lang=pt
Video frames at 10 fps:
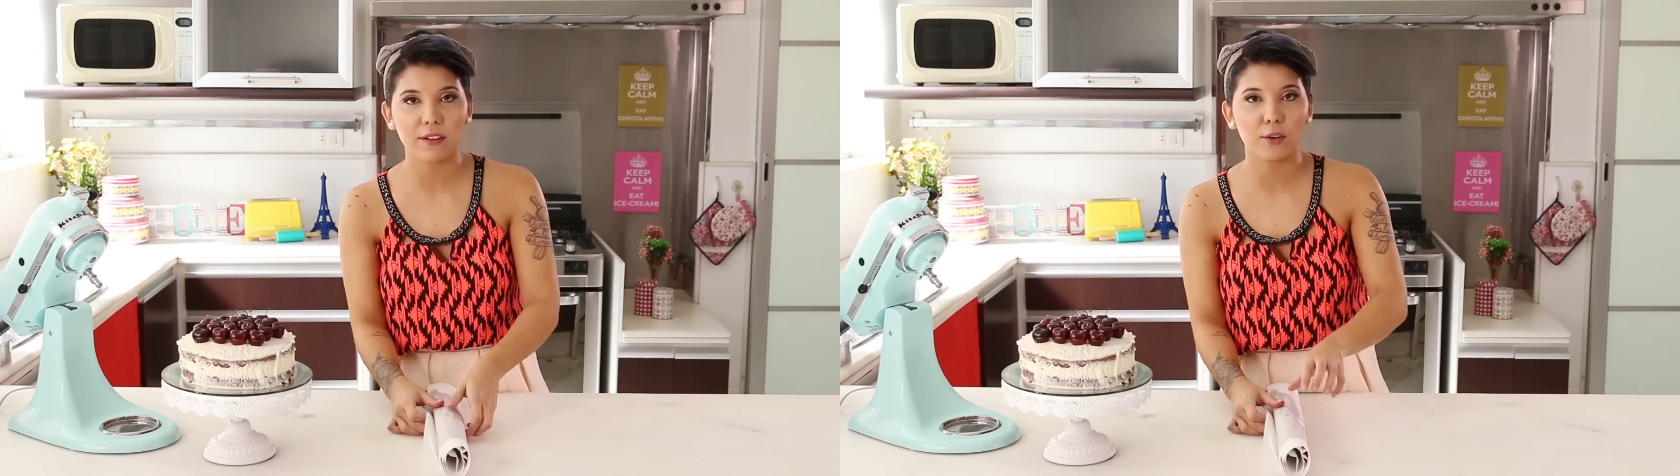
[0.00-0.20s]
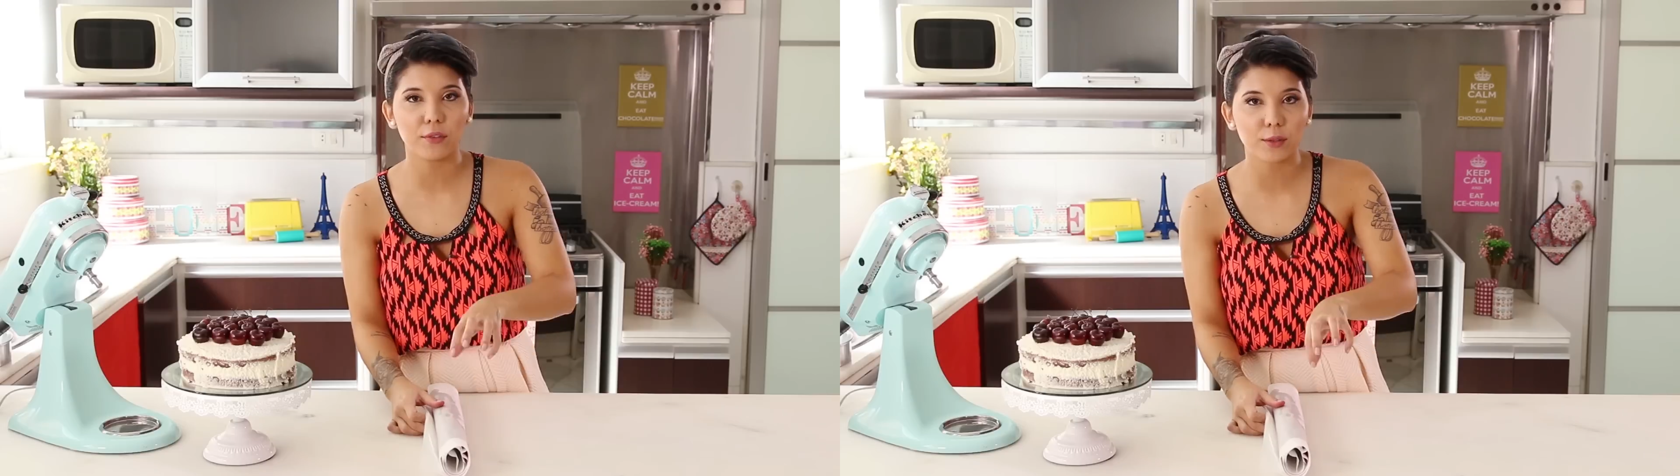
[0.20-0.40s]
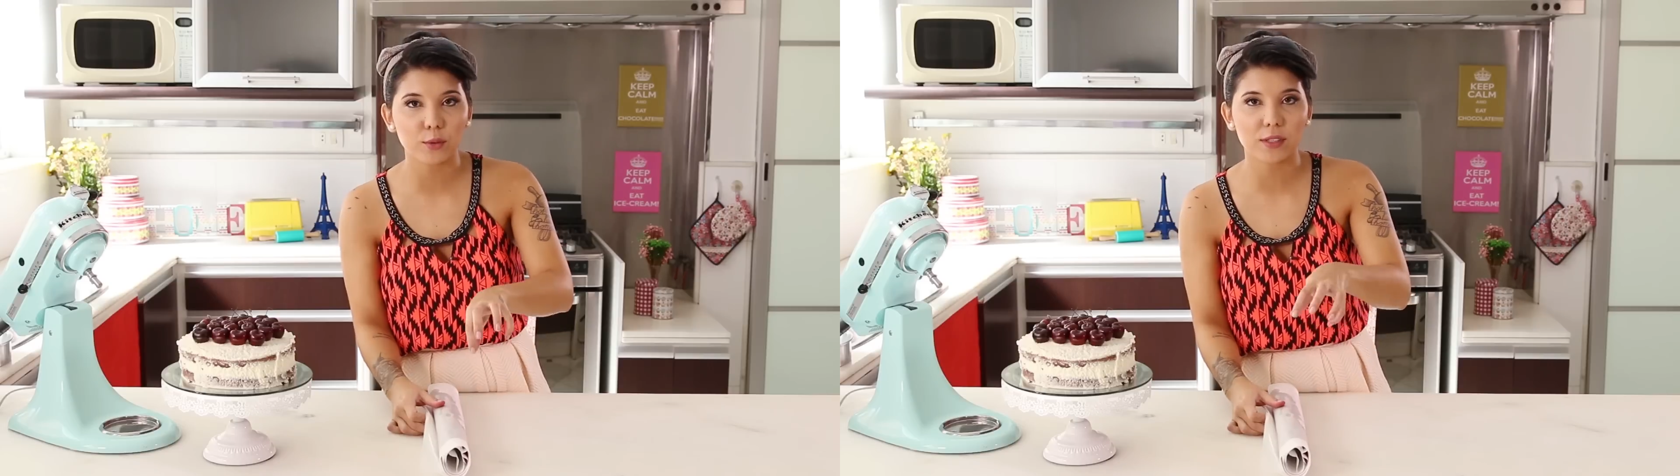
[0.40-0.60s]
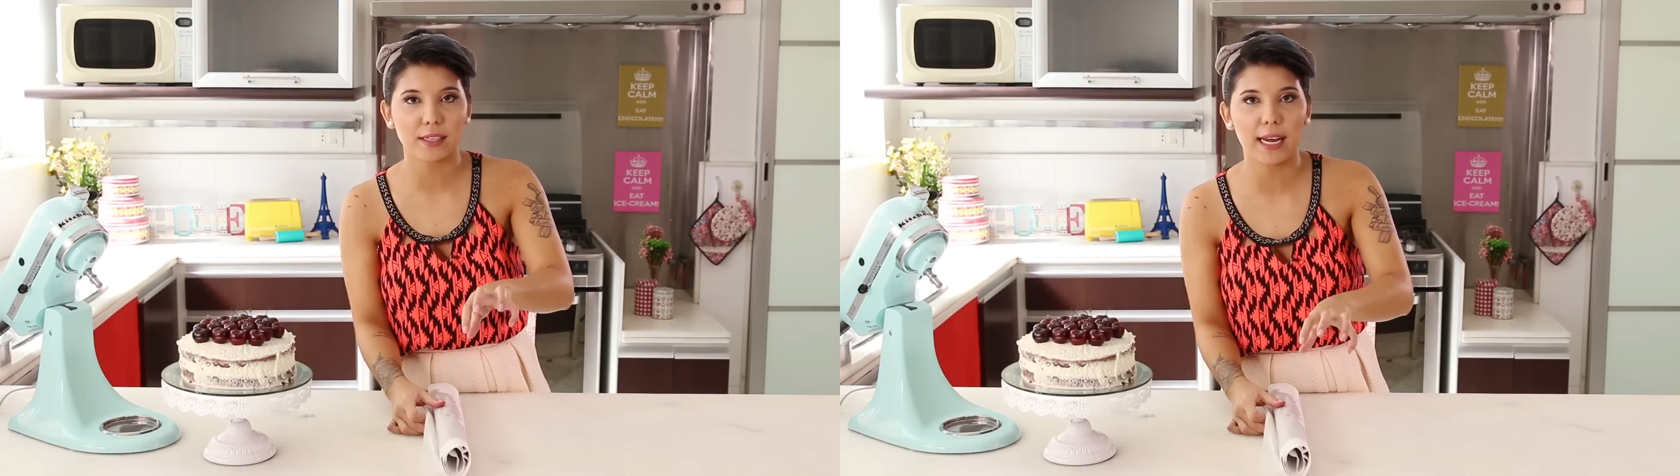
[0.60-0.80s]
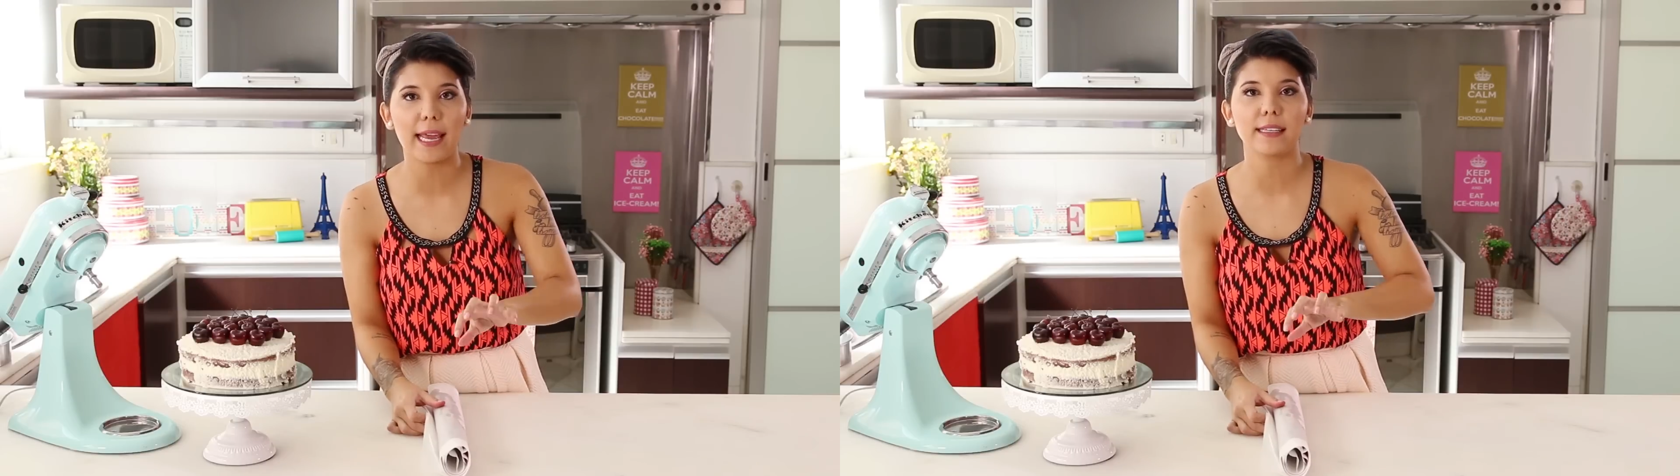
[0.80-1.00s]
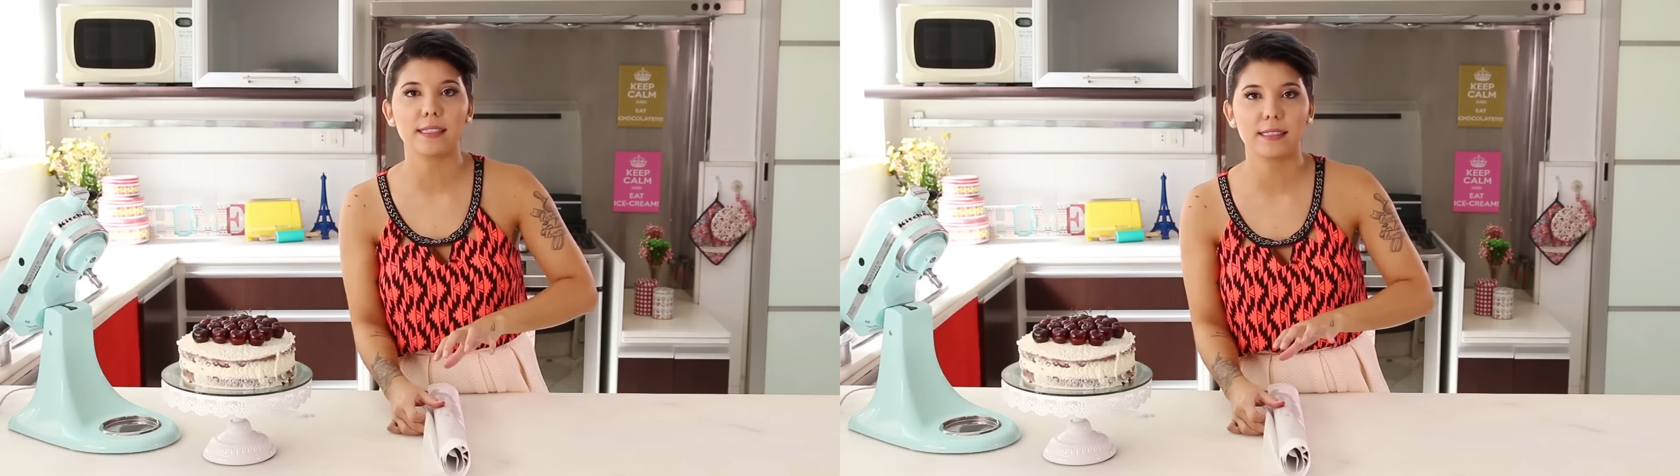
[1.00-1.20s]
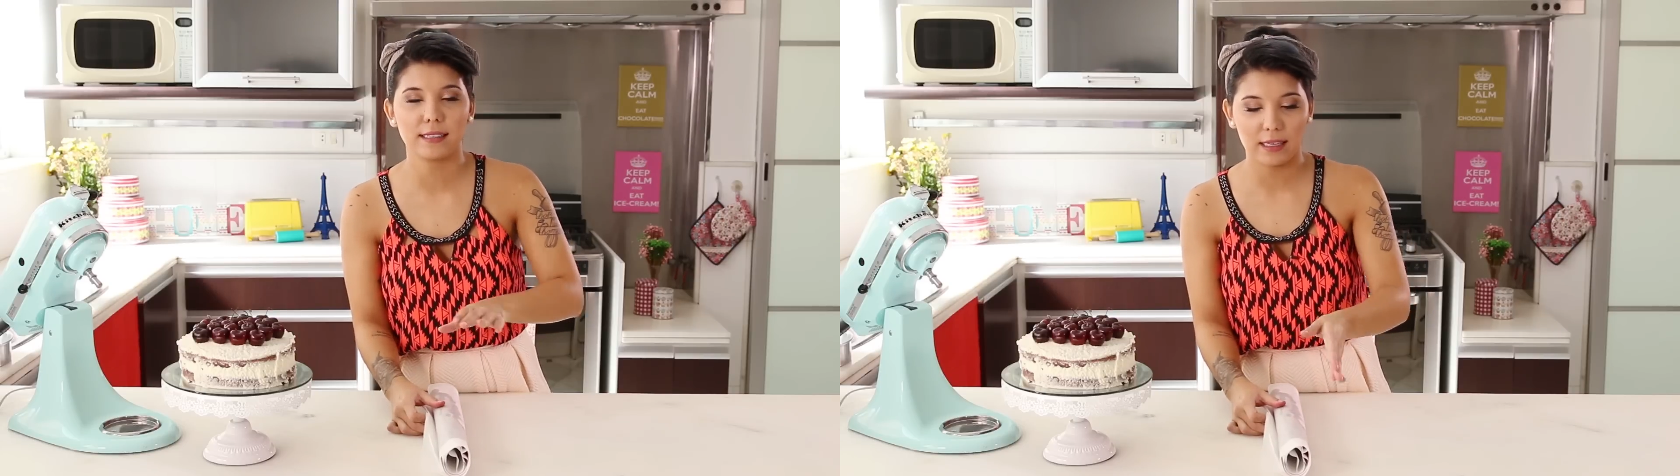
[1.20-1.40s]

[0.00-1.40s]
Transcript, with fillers: vai ouvindo os cracks,